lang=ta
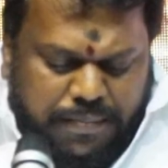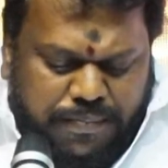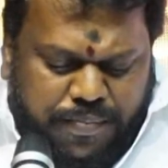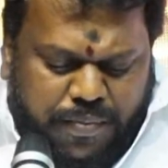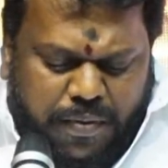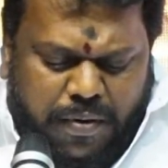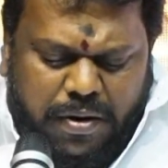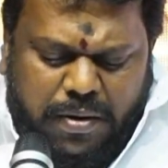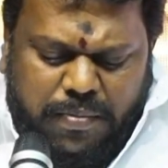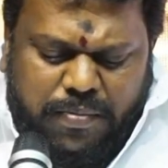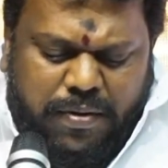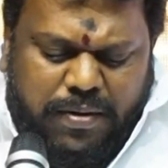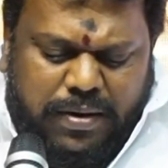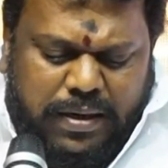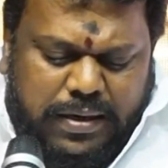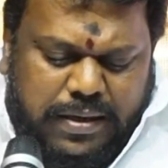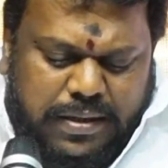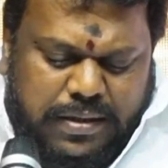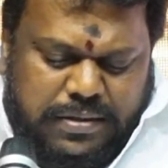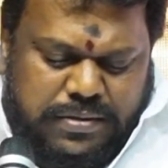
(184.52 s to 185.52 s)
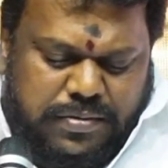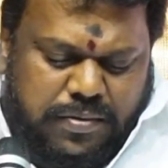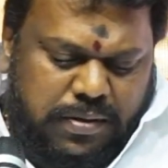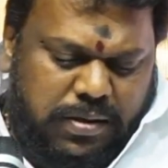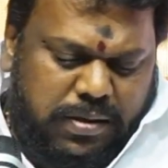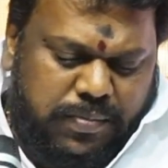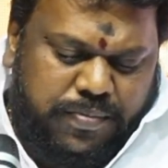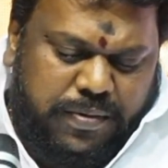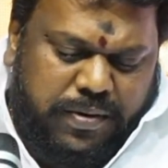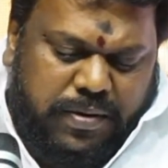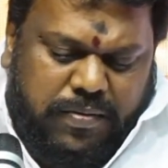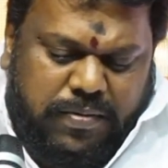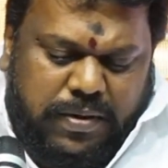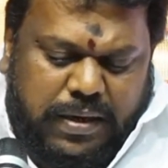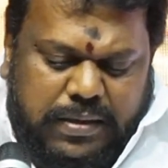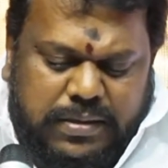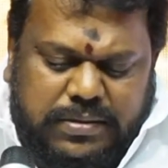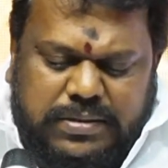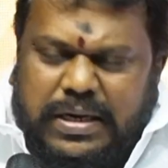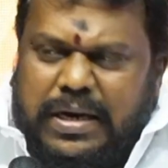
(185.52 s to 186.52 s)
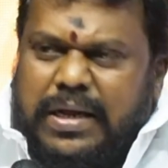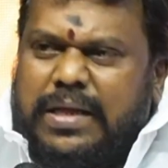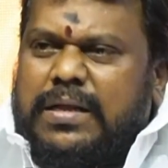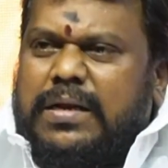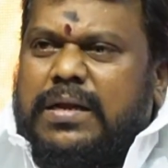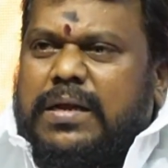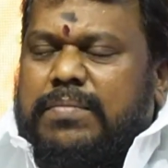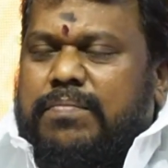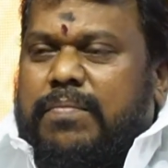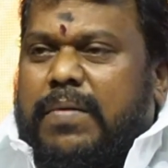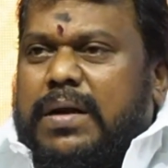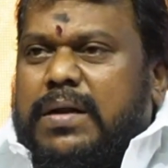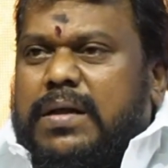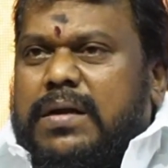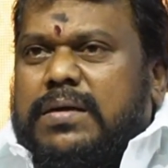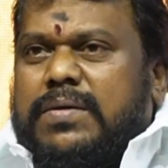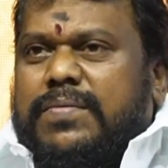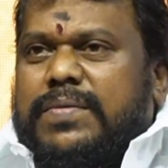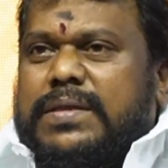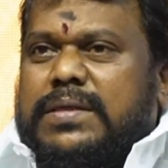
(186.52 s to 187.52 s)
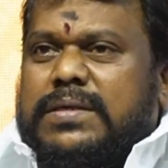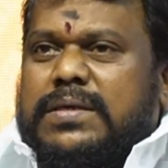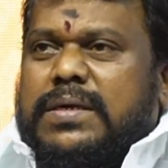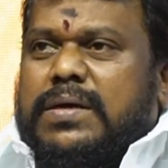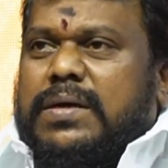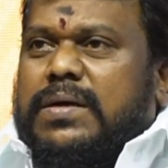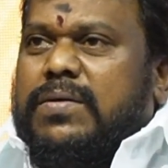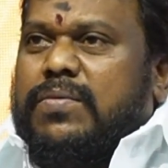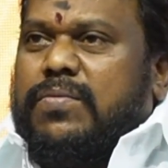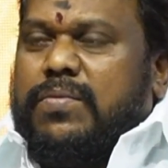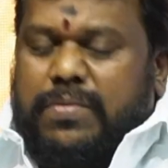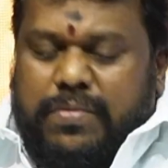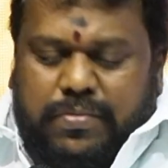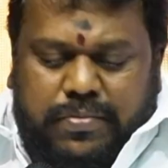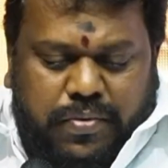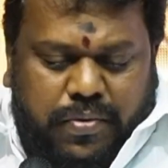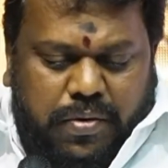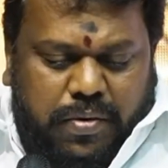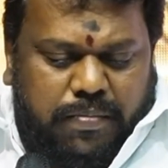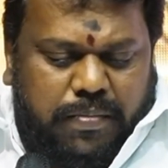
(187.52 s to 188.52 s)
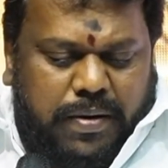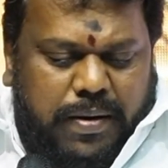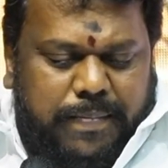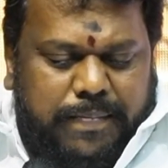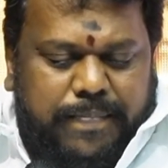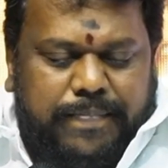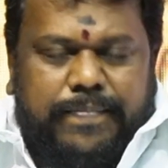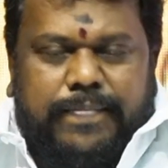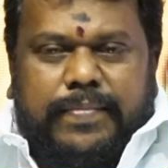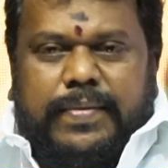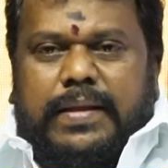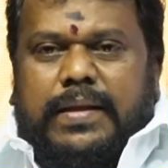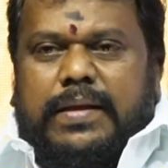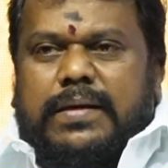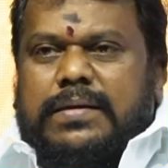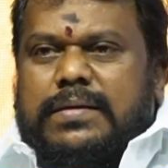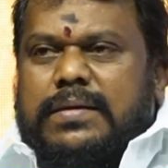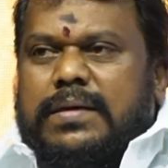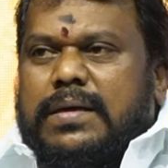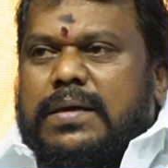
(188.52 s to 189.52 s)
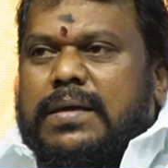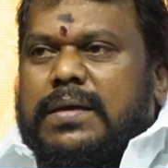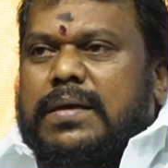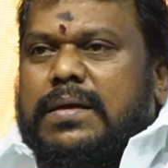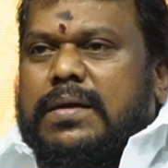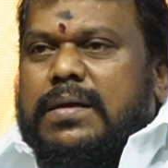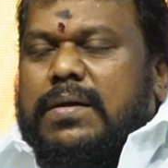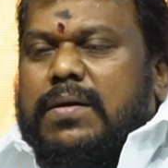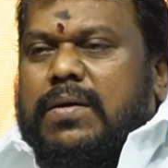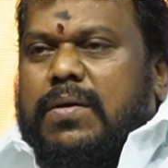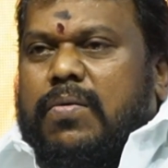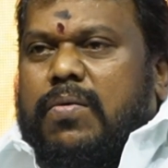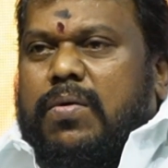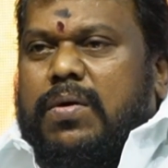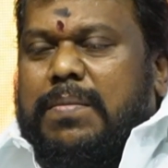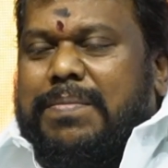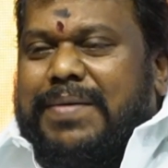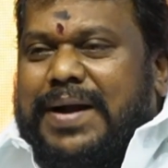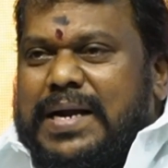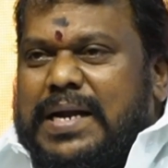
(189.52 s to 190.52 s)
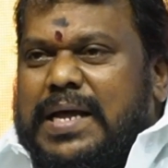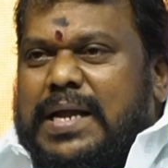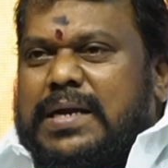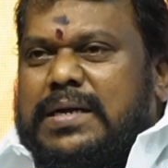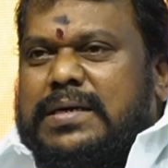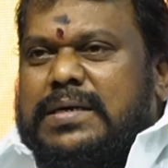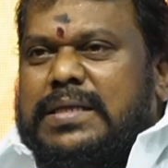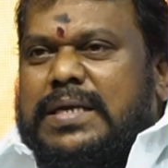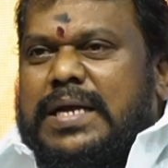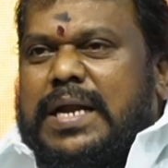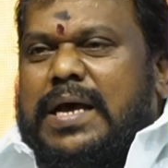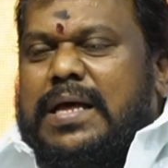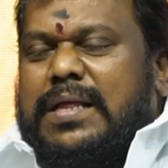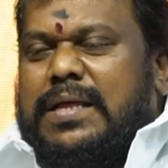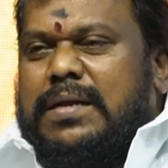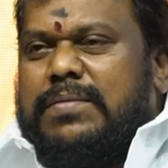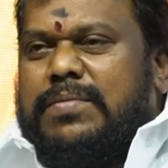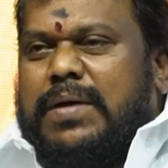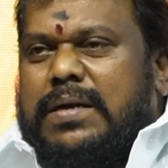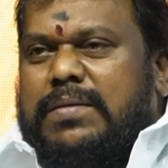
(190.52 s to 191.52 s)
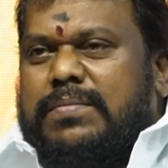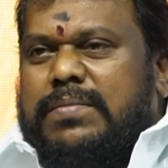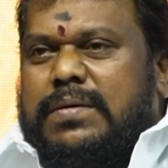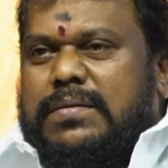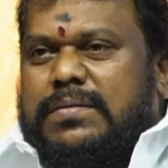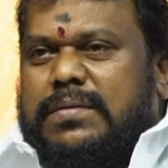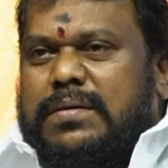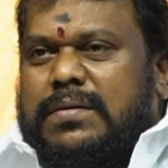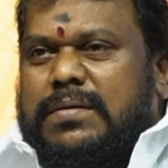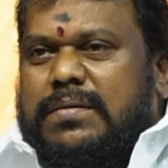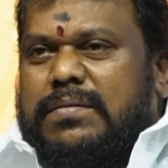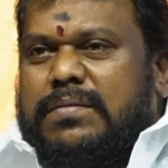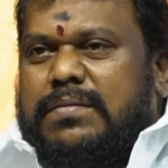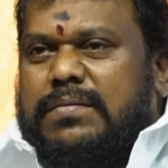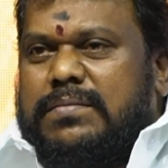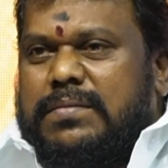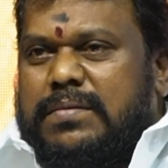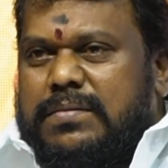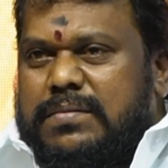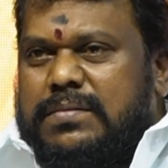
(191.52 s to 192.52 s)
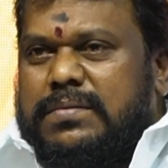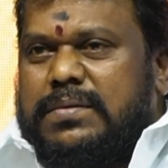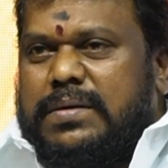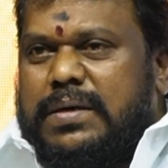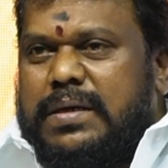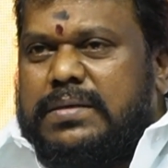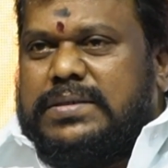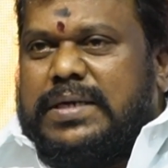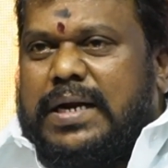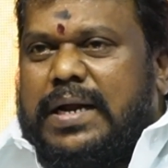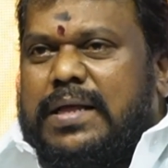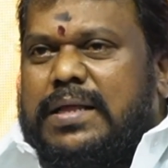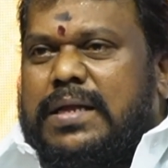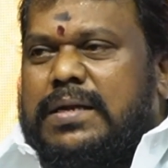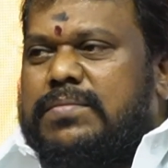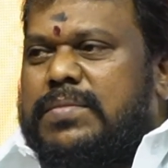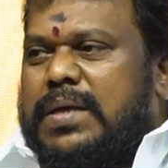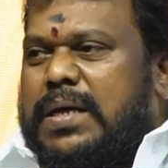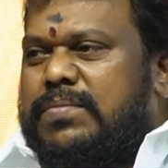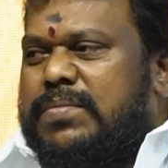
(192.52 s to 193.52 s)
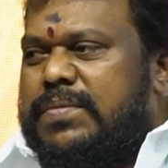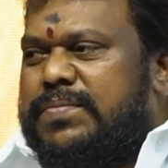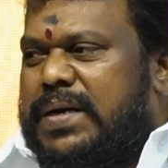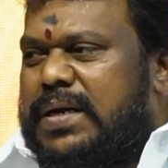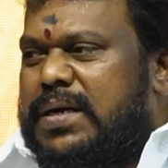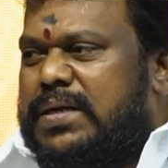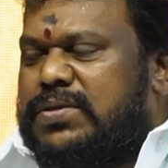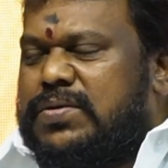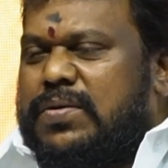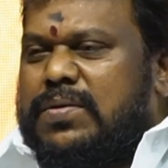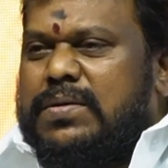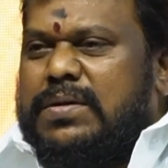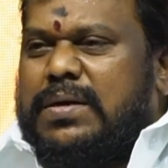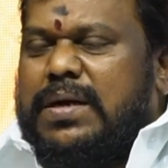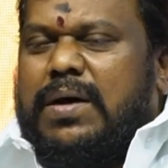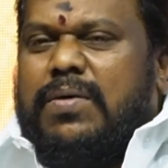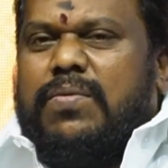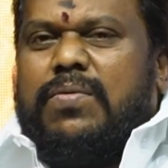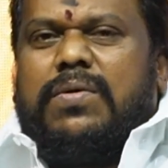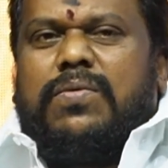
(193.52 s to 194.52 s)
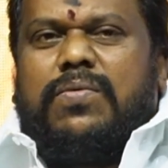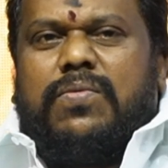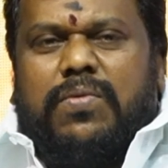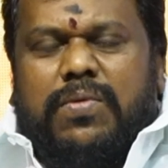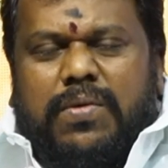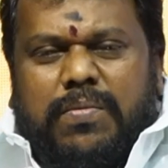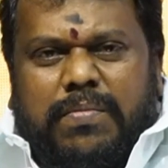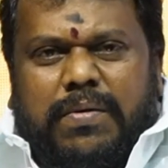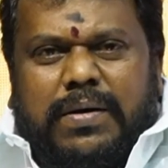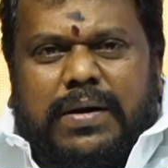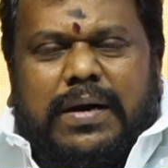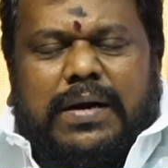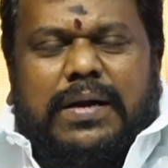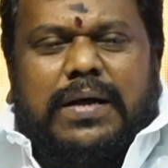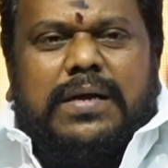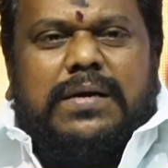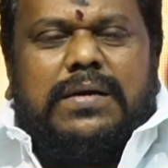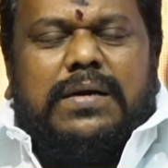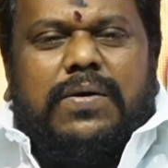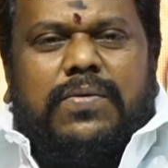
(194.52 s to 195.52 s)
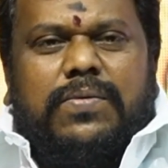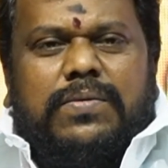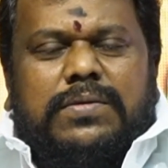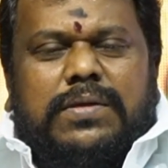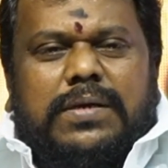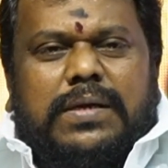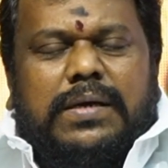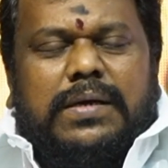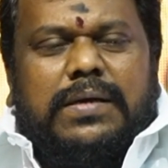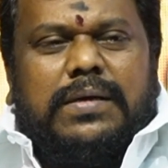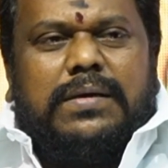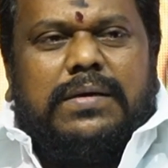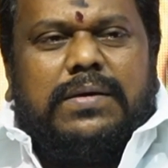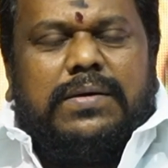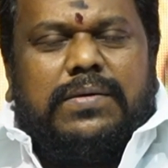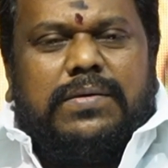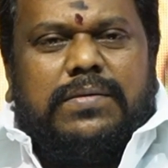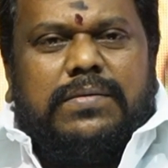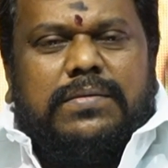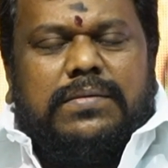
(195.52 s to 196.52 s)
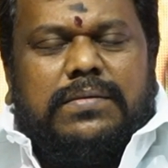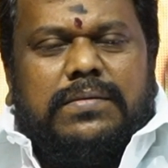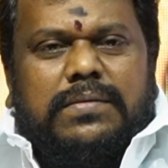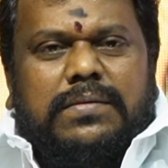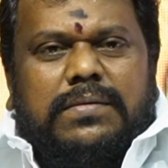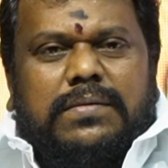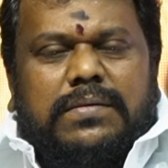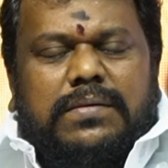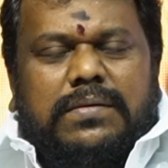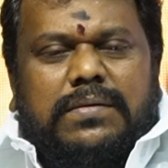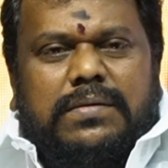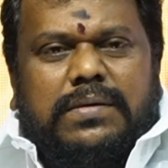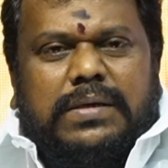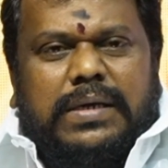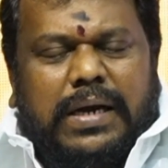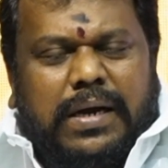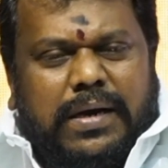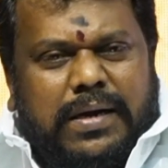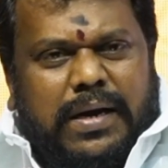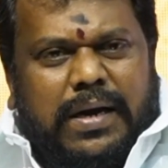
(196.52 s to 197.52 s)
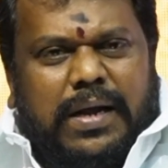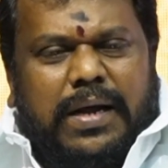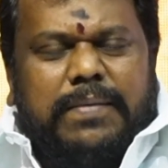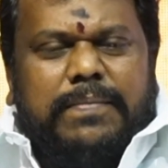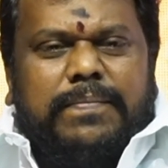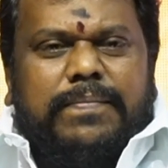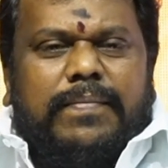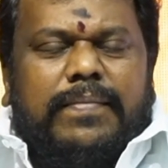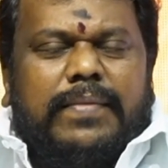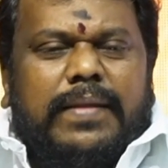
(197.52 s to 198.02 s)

போகிற போக்கில் எதையும் சொல்லிட்டு போயிடக்கூடாது சனாதன மன்னருக்கு வந்து ஒரு குடும்பம் ஒரு மன்னருக்கு சனாதன தர்மம் சனாதன தர்மம் என்ன சொல்லுதுன்னா ஒரு குடும்பம் நல்லா இருக்குன்னா ஒருத்தனை இழக்கலாம்